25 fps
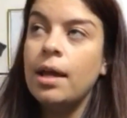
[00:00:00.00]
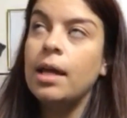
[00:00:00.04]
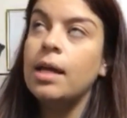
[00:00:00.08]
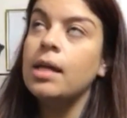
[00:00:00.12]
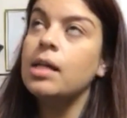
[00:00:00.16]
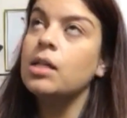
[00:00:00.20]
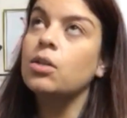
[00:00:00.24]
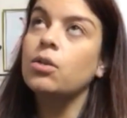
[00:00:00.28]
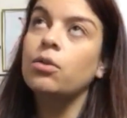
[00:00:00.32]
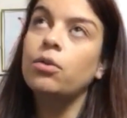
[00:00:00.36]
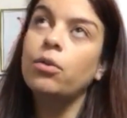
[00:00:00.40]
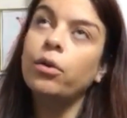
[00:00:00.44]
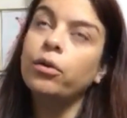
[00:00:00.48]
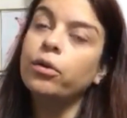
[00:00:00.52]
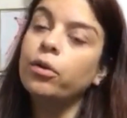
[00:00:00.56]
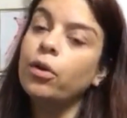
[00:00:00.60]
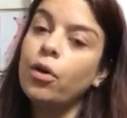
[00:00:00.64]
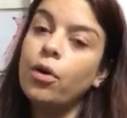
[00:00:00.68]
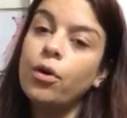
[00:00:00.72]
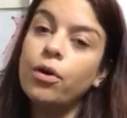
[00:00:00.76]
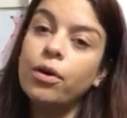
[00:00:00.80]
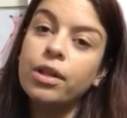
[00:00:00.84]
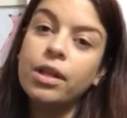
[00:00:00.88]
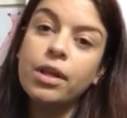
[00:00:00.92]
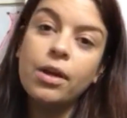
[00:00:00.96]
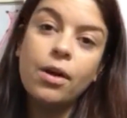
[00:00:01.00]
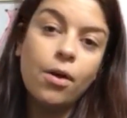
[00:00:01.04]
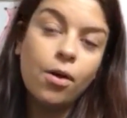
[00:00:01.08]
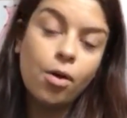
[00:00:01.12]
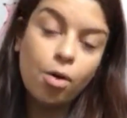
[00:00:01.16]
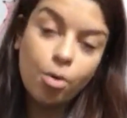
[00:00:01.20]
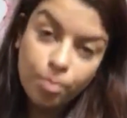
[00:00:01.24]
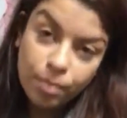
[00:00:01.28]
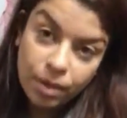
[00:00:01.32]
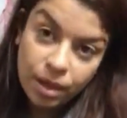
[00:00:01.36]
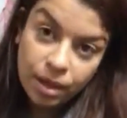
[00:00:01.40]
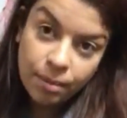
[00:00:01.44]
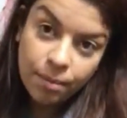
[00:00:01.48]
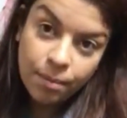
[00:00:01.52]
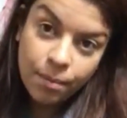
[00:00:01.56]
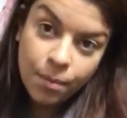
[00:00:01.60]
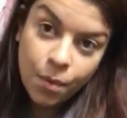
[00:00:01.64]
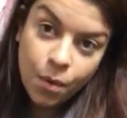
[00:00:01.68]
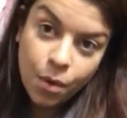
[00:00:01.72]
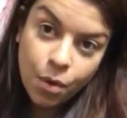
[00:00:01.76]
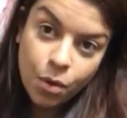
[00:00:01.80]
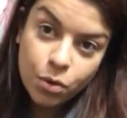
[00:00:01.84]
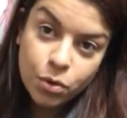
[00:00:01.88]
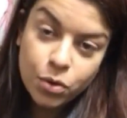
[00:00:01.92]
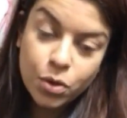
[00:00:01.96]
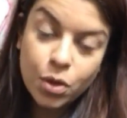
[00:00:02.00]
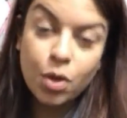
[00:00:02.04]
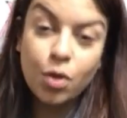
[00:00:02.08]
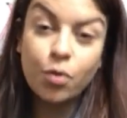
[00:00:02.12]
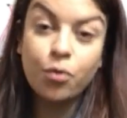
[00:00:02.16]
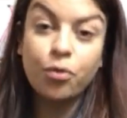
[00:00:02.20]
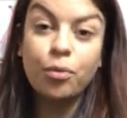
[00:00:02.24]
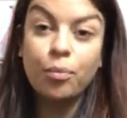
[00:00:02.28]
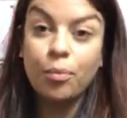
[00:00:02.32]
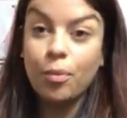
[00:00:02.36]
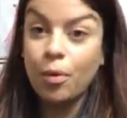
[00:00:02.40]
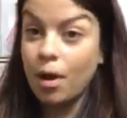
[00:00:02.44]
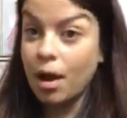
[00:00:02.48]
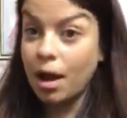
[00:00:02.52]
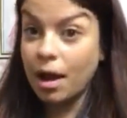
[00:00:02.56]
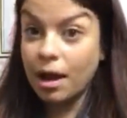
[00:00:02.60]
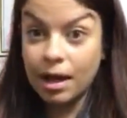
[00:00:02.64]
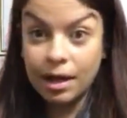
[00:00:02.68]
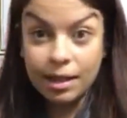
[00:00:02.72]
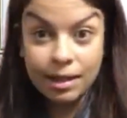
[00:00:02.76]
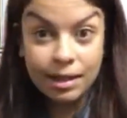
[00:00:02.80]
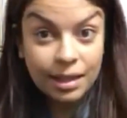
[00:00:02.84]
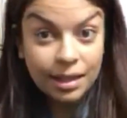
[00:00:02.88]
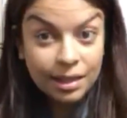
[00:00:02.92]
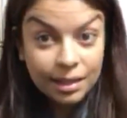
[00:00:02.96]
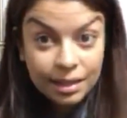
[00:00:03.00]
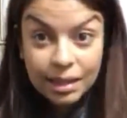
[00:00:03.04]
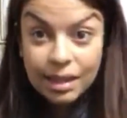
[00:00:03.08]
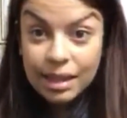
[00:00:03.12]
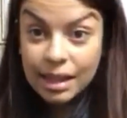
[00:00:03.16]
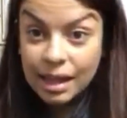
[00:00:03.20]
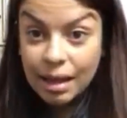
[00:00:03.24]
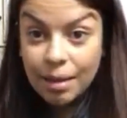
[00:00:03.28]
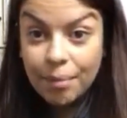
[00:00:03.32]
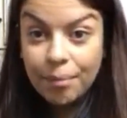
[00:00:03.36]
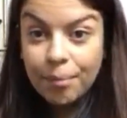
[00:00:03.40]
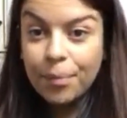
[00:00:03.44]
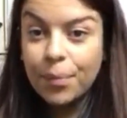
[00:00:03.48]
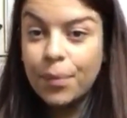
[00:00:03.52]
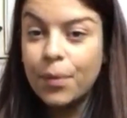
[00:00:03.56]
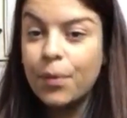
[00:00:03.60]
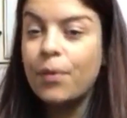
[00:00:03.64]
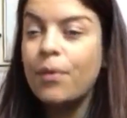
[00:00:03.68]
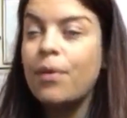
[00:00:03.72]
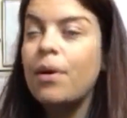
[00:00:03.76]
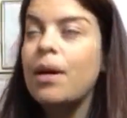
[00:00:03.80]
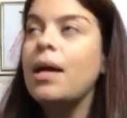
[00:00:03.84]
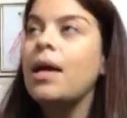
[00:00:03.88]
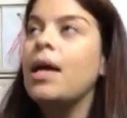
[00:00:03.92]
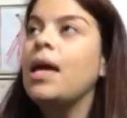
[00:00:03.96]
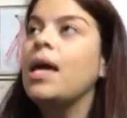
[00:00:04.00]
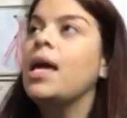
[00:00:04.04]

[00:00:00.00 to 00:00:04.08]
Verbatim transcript: y su doctor dijo lo mismo, solo fuimos a gastar tiempo